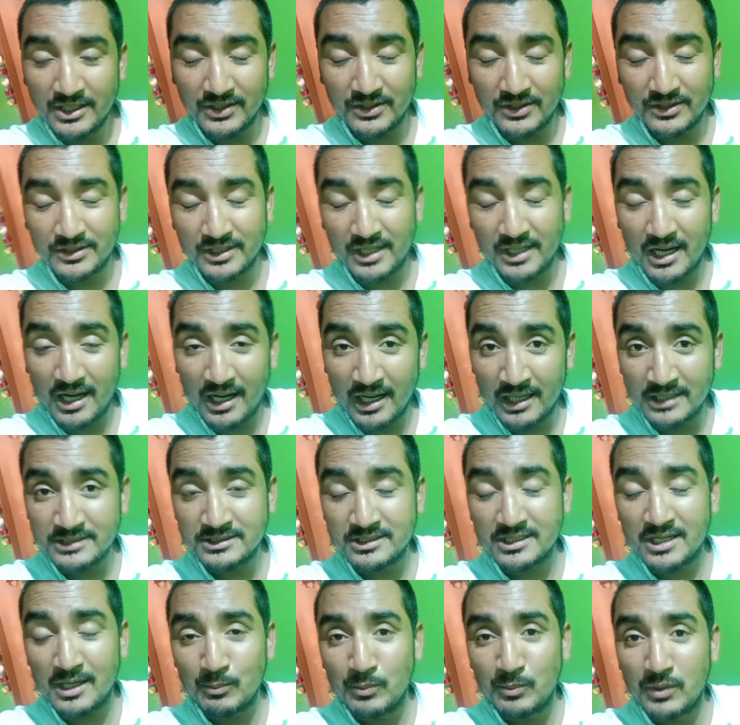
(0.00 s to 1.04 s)
और आज
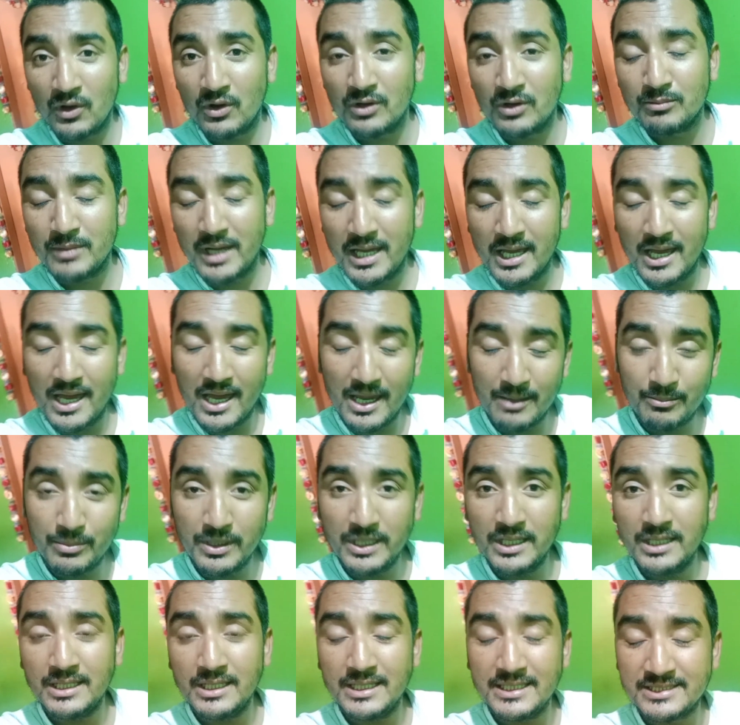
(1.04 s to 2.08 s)
का ब्लॉग मैं
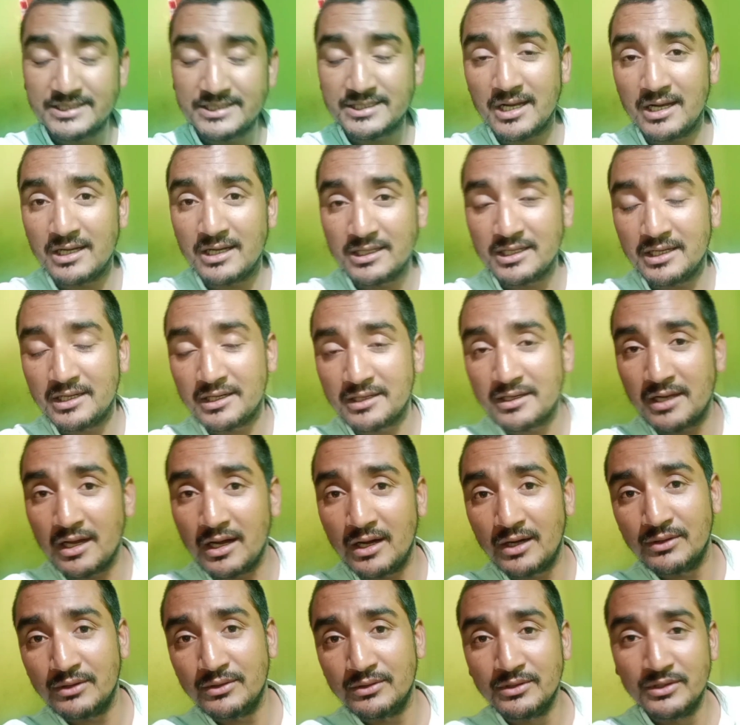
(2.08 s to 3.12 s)
अभी स्टार्ट कर रहा
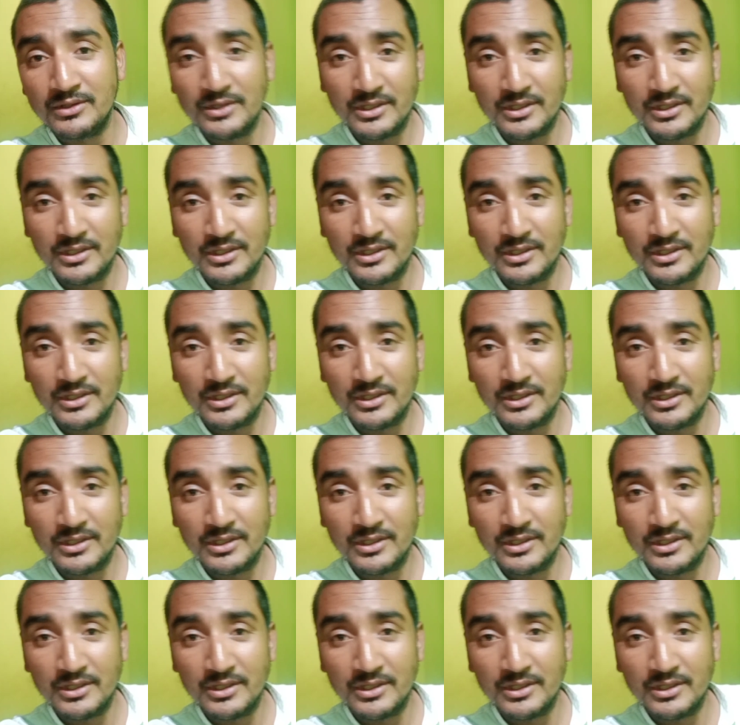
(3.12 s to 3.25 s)
हूँ